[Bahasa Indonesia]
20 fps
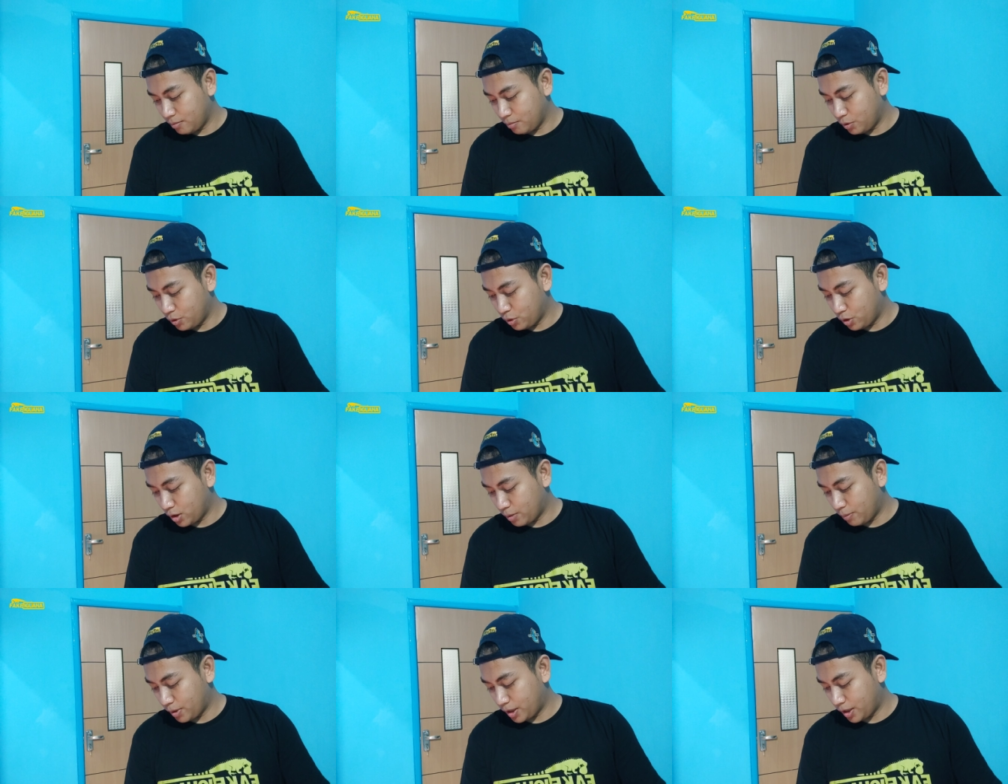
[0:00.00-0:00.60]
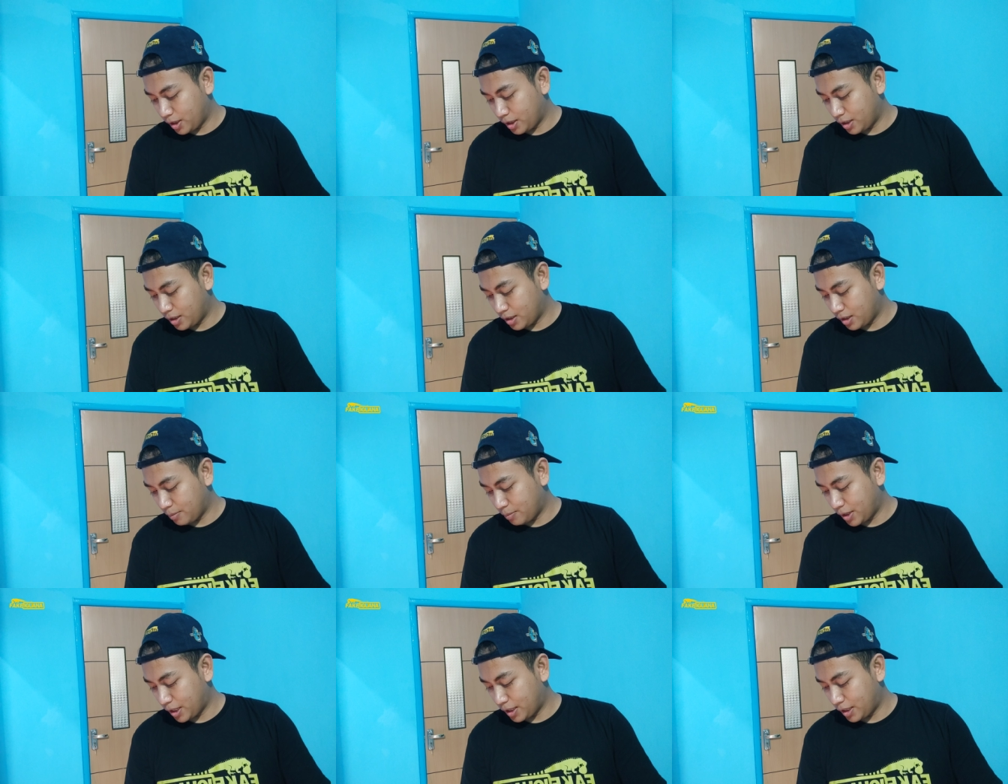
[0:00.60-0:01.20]
muncul kepalanya,
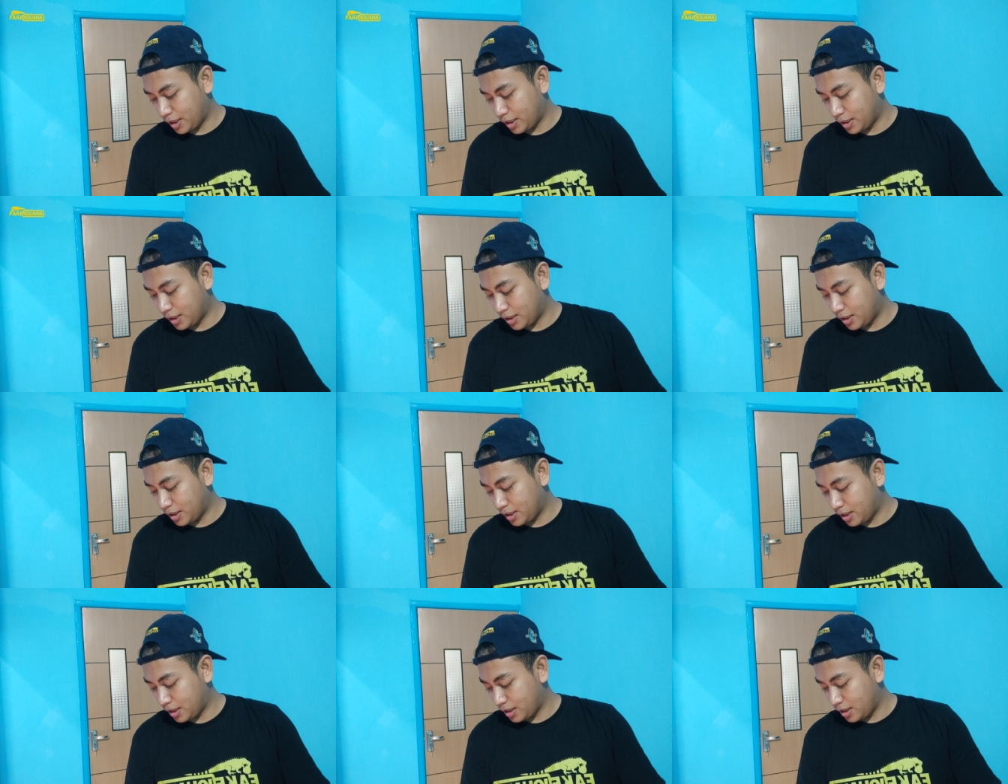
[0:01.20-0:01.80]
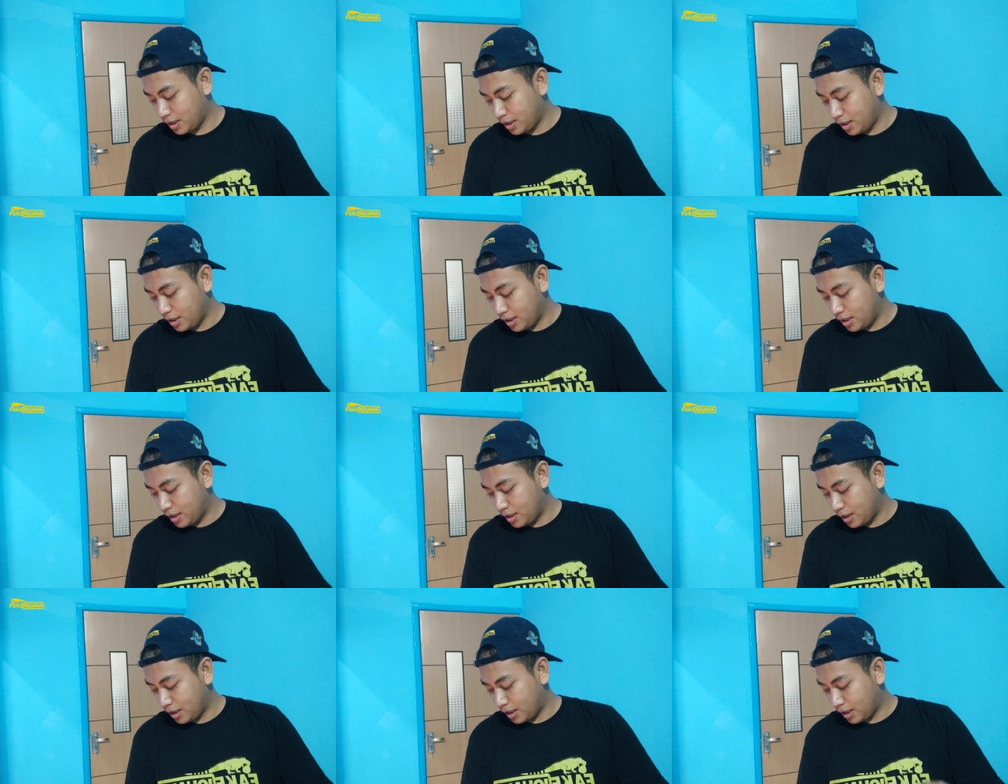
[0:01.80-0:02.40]
kepalanya saja
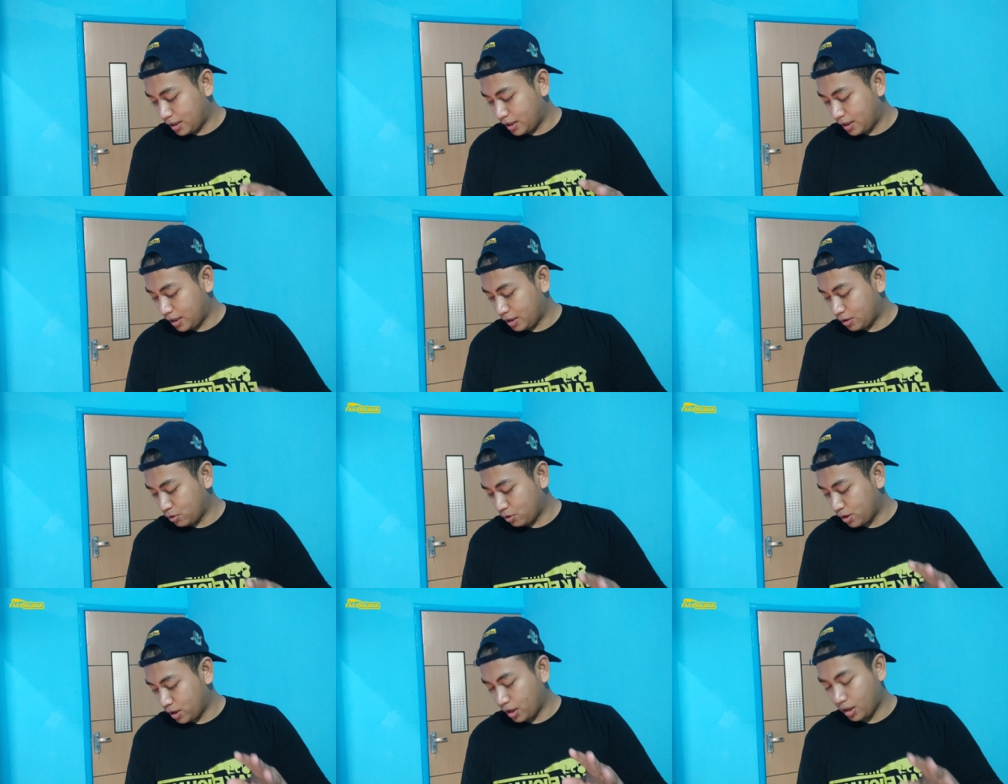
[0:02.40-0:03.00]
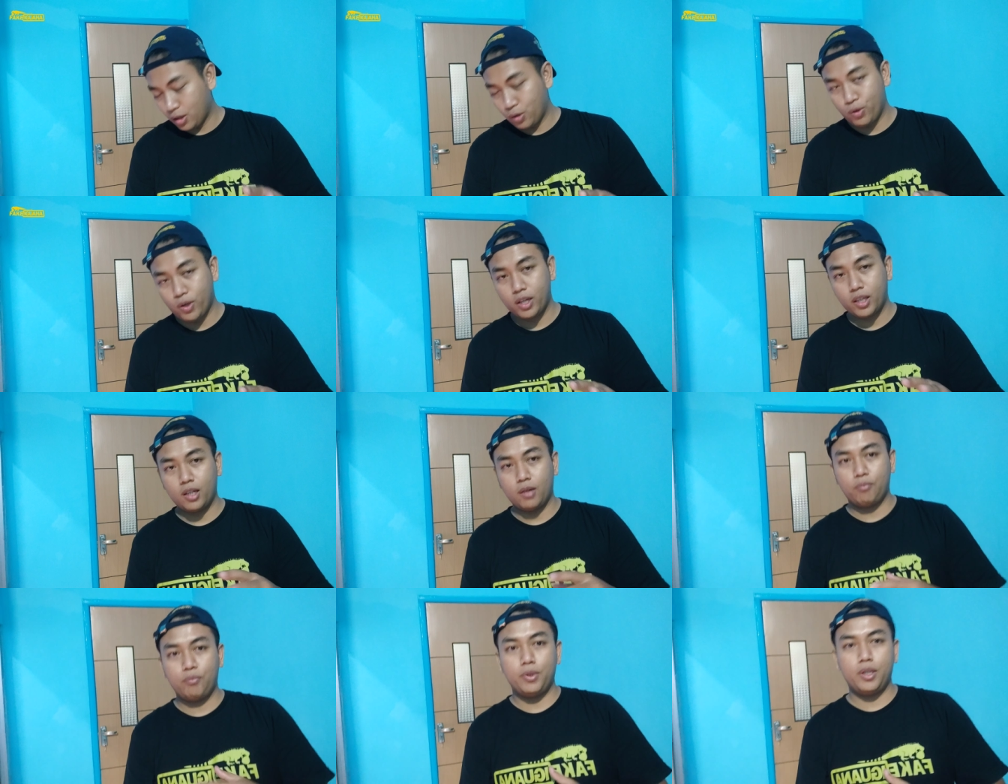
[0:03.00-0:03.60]
dan ada yang sudah keluar
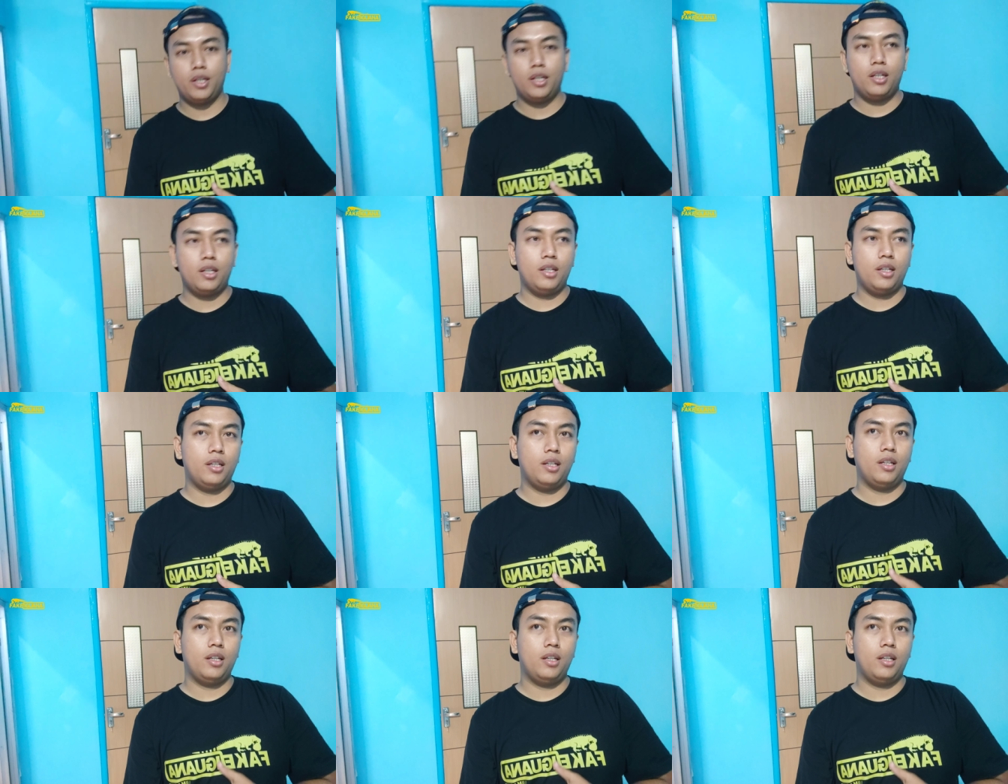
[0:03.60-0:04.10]
tapi